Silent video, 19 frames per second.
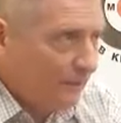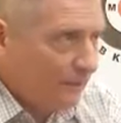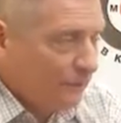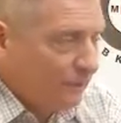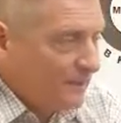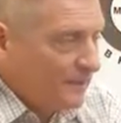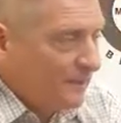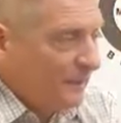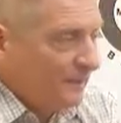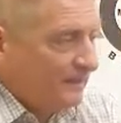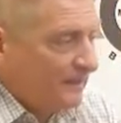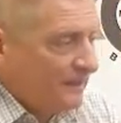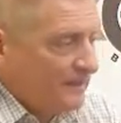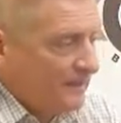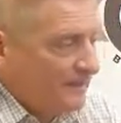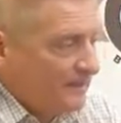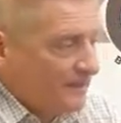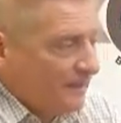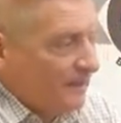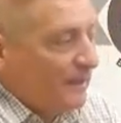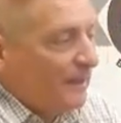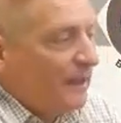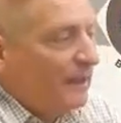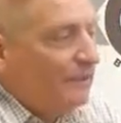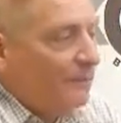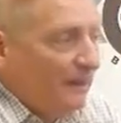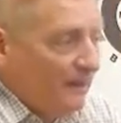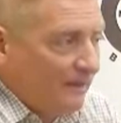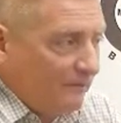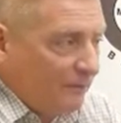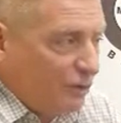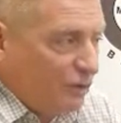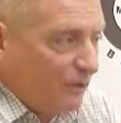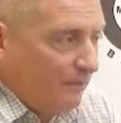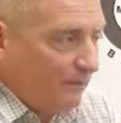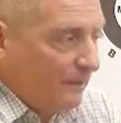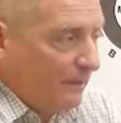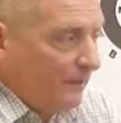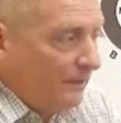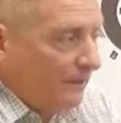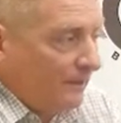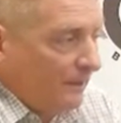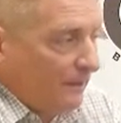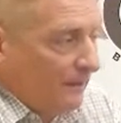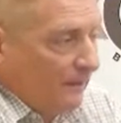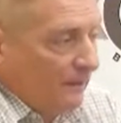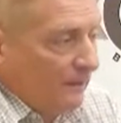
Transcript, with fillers: То есть, так сказать, правящей партии.